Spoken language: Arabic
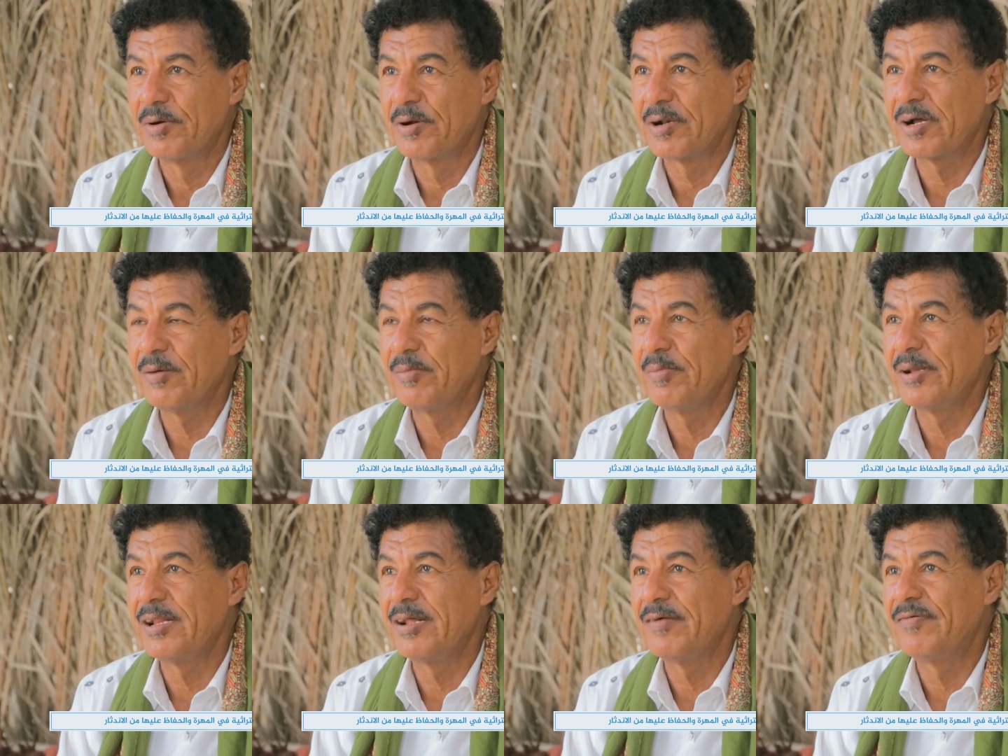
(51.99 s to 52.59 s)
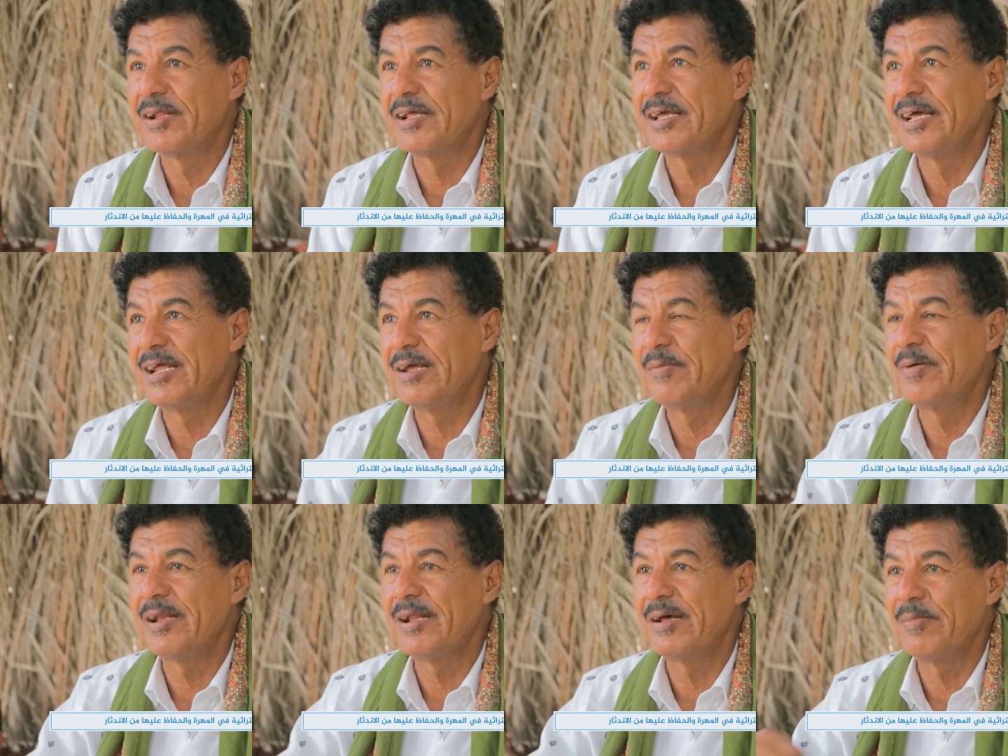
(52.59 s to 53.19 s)
بالرغم انه في
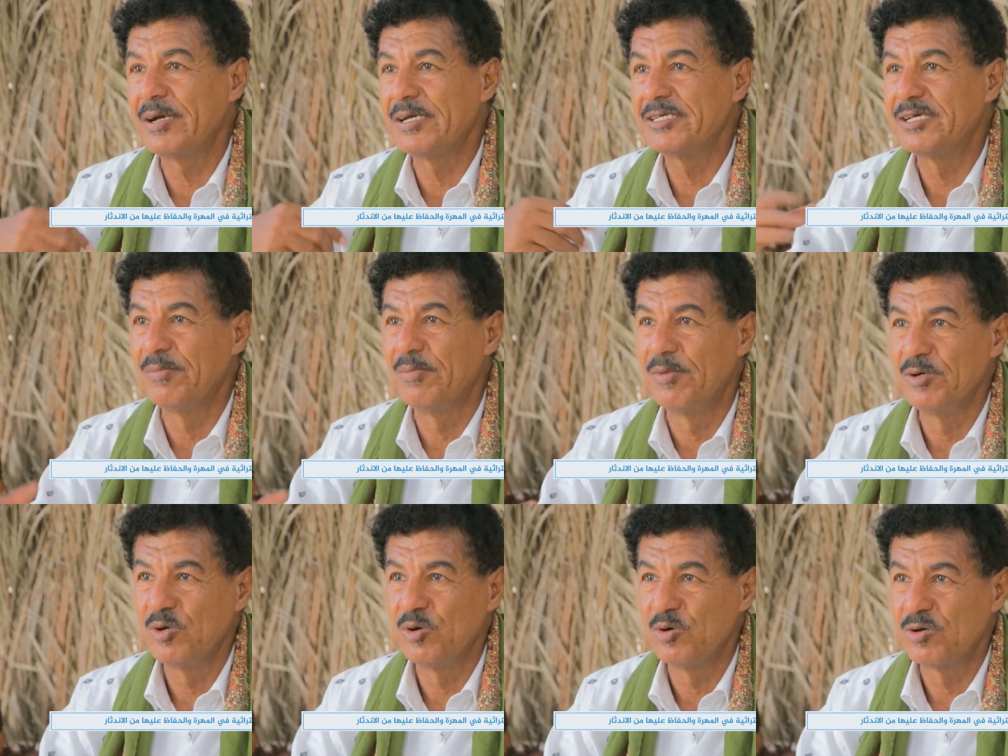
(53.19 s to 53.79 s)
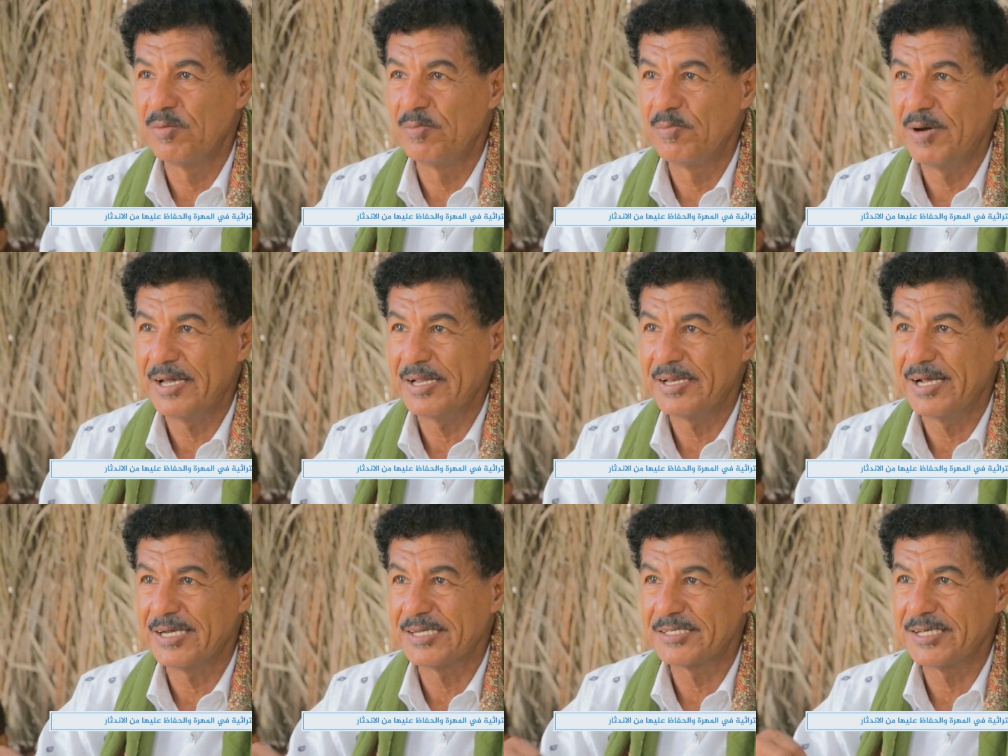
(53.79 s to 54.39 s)
القريب هنا ما موجود من
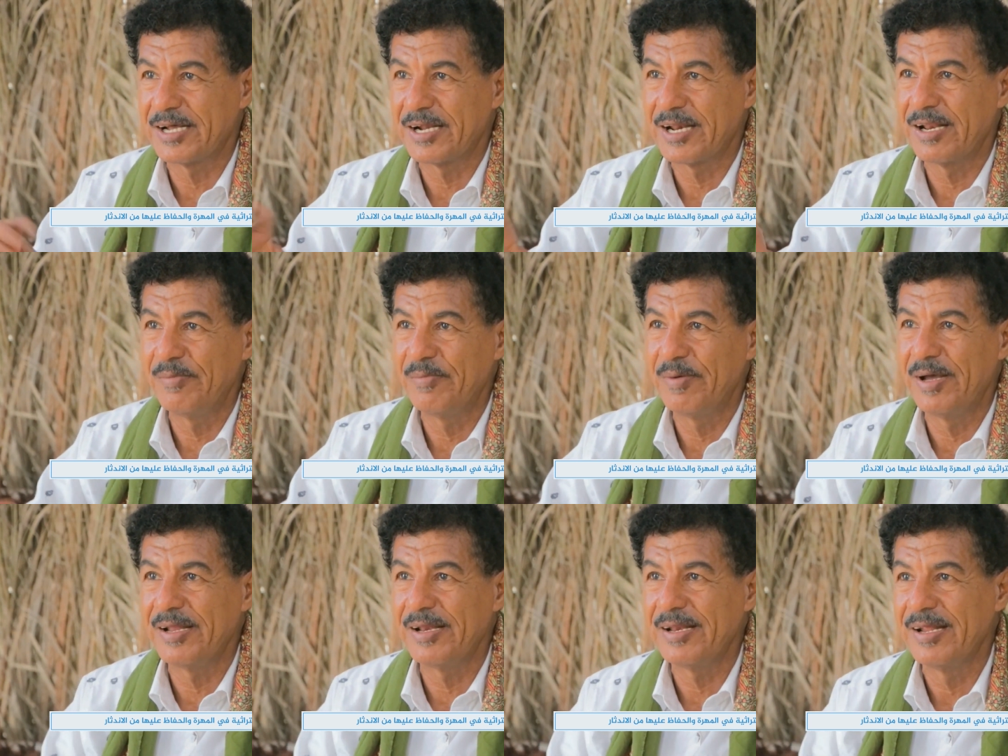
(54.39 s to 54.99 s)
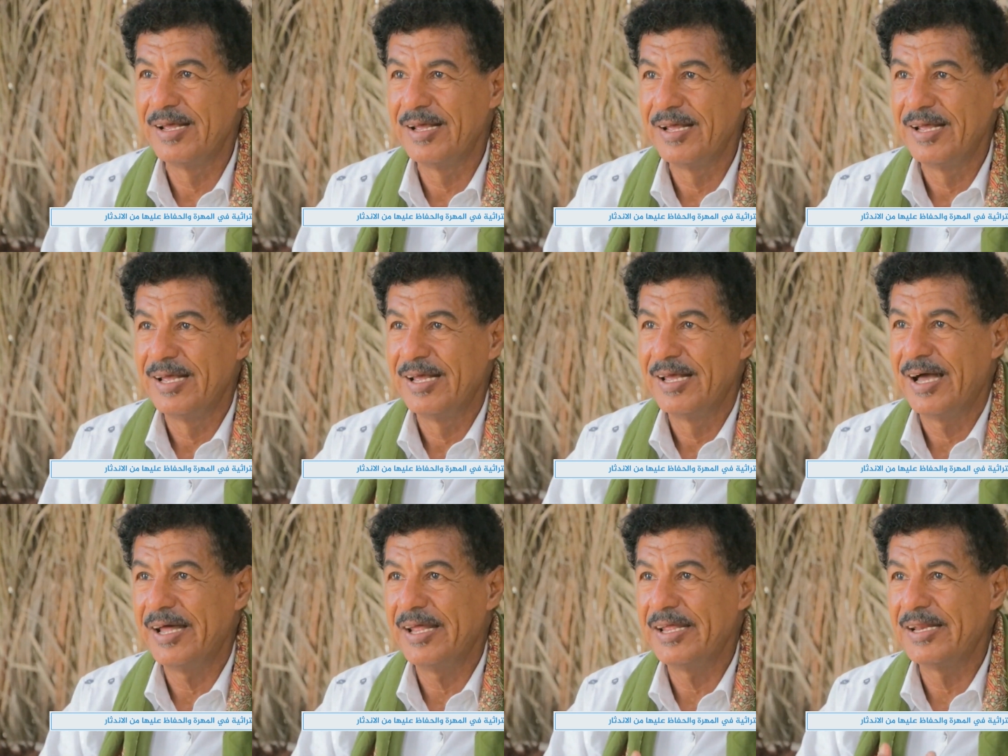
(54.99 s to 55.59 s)
بعد اعصار اللبان
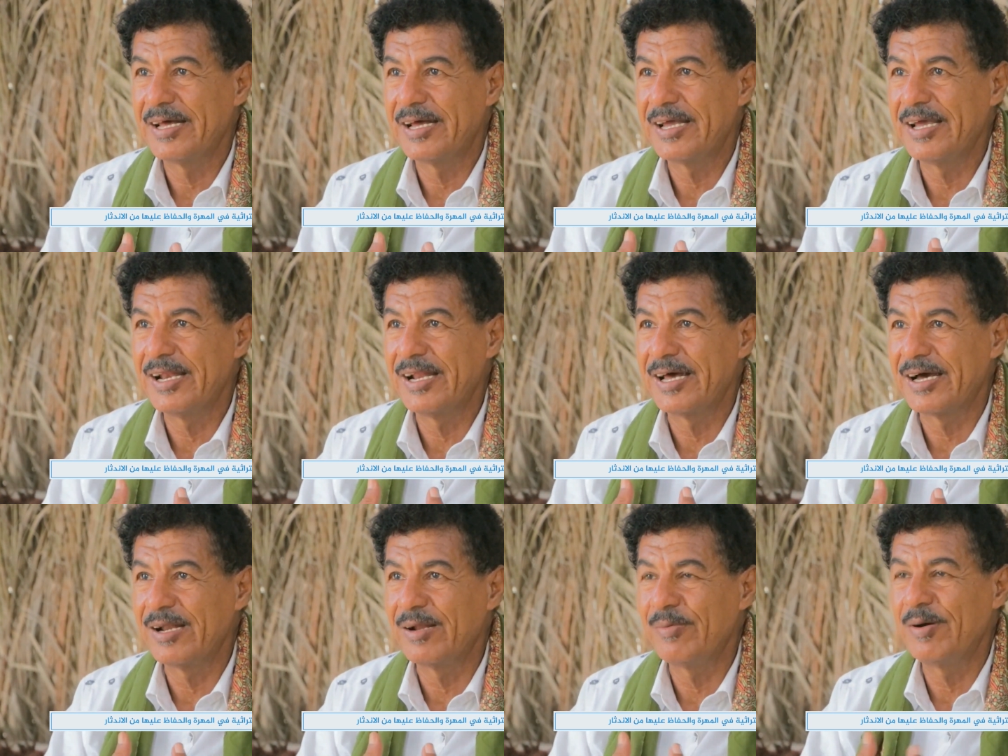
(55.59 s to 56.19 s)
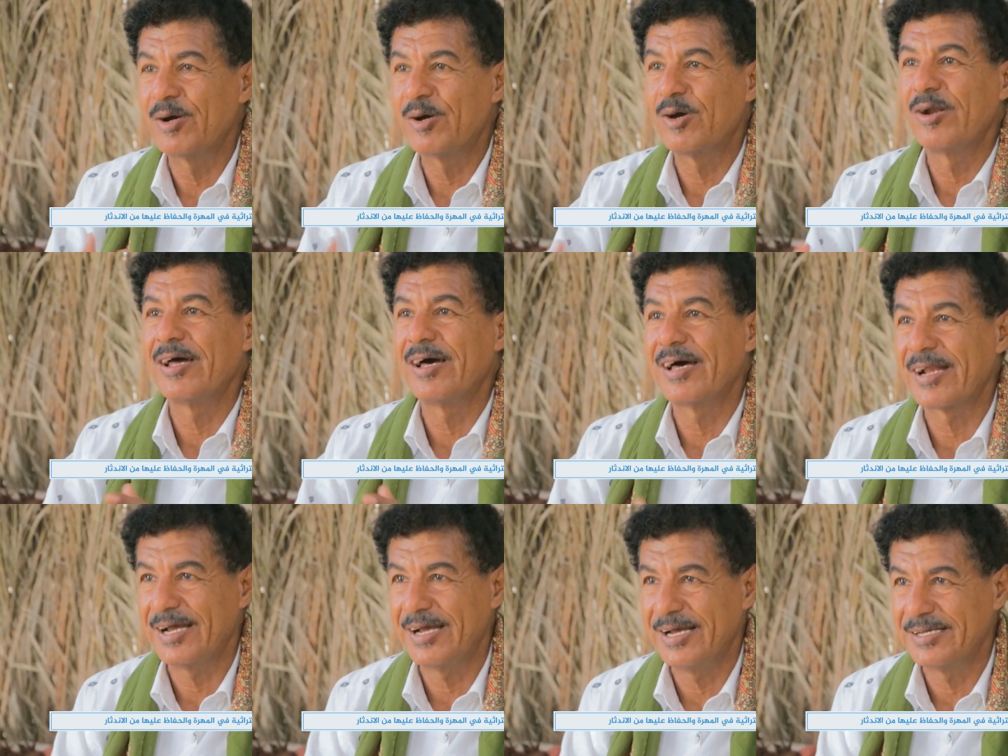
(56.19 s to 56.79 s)
على يعني النخيل اغلبها
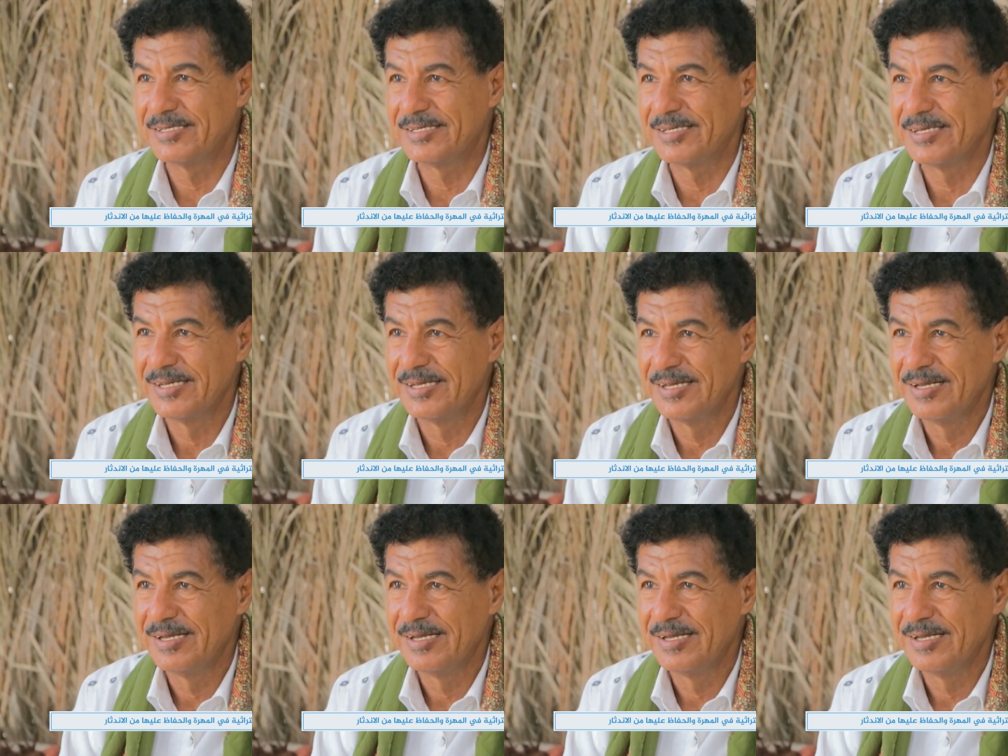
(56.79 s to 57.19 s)
كلها راحت